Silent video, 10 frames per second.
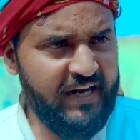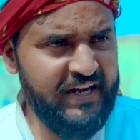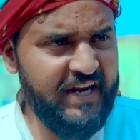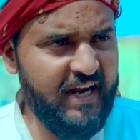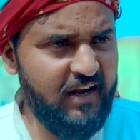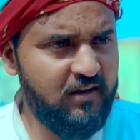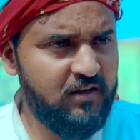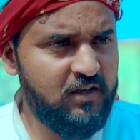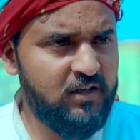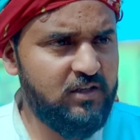नानी का
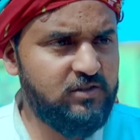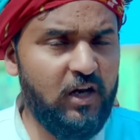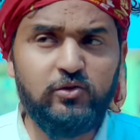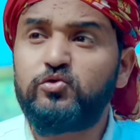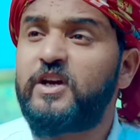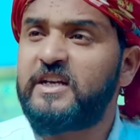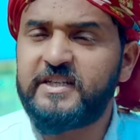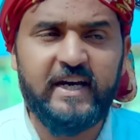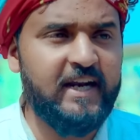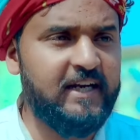चल तुझे
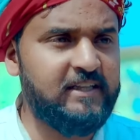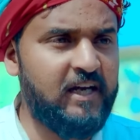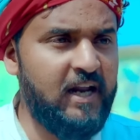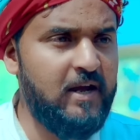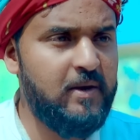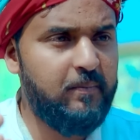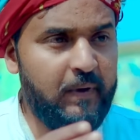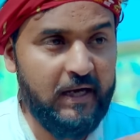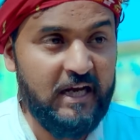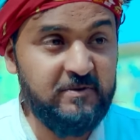इसकी हरकत आना
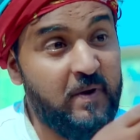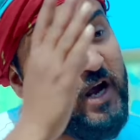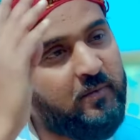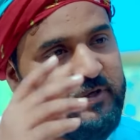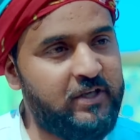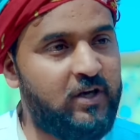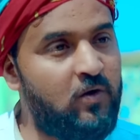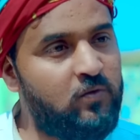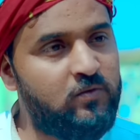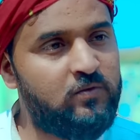फ्लैश बैक में
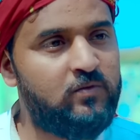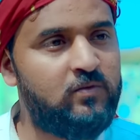दिखाऊं